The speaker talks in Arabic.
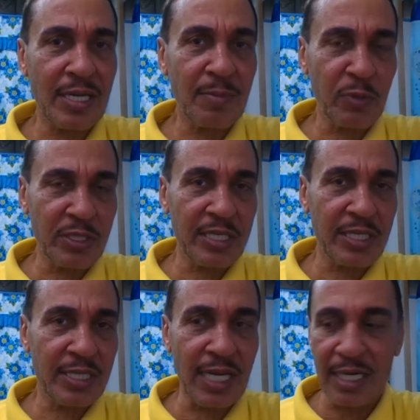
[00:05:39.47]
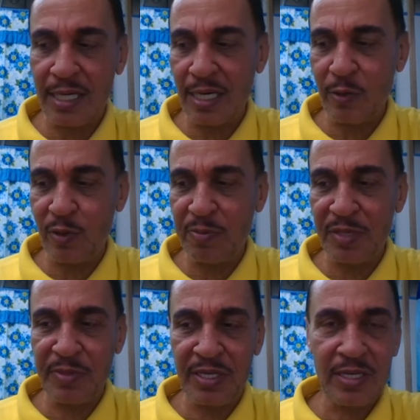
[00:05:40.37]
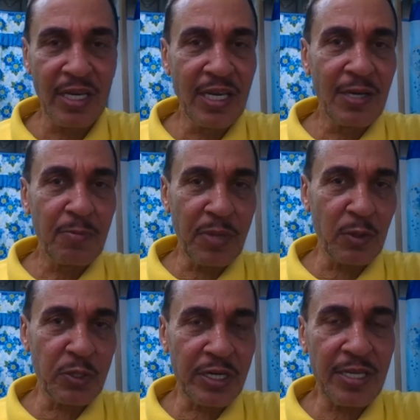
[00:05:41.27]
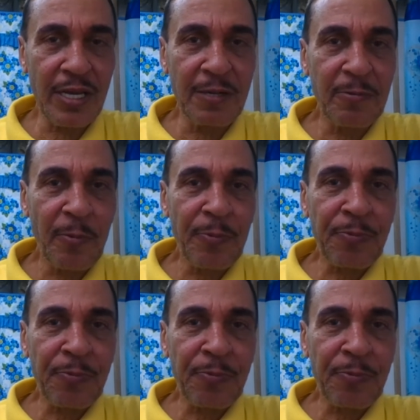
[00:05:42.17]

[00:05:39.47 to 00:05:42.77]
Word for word: بودره التلج اللي هو البيبي باودر ده